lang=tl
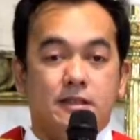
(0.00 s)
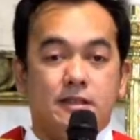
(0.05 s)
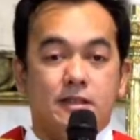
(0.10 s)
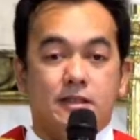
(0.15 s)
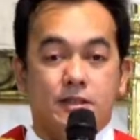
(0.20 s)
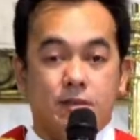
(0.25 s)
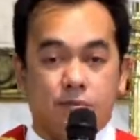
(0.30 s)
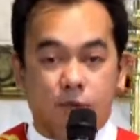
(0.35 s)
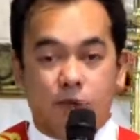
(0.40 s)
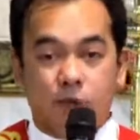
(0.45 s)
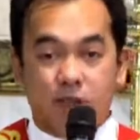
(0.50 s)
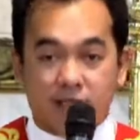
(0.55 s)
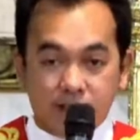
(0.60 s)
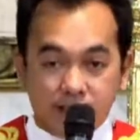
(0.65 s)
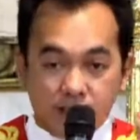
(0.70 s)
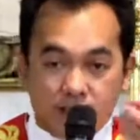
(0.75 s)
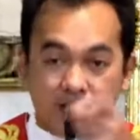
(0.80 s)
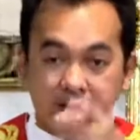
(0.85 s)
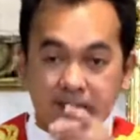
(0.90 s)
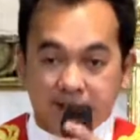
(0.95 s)
Subukan
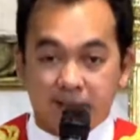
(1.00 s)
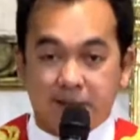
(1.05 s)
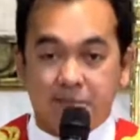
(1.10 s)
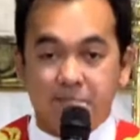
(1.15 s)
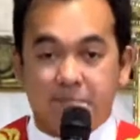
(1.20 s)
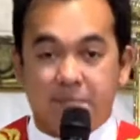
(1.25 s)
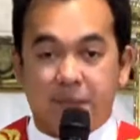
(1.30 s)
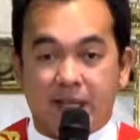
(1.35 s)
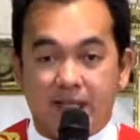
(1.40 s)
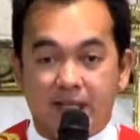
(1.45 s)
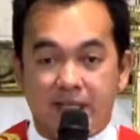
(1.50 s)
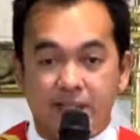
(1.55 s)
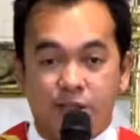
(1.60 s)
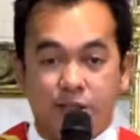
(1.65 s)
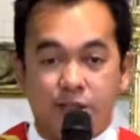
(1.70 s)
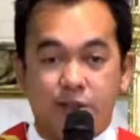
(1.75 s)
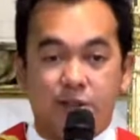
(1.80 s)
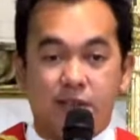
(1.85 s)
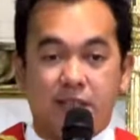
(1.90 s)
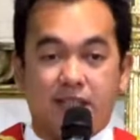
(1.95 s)
nyo ang sampalin
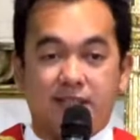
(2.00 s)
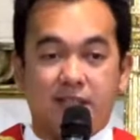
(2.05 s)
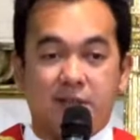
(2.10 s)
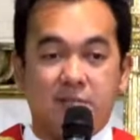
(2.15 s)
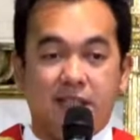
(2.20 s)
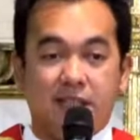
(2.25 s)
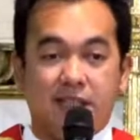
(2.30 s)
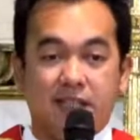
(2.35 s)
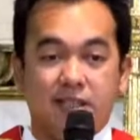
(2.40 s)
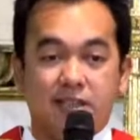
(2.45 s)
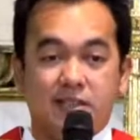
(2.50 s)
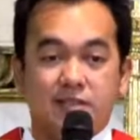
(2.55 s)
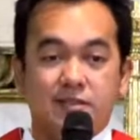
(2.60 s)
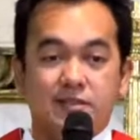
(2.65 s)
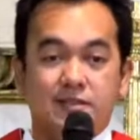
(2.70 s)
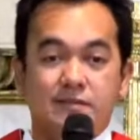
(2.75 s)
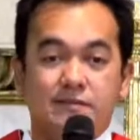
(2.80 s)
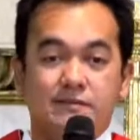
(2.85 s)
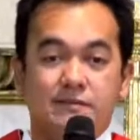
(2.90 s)
nyo yung katabi ninyo.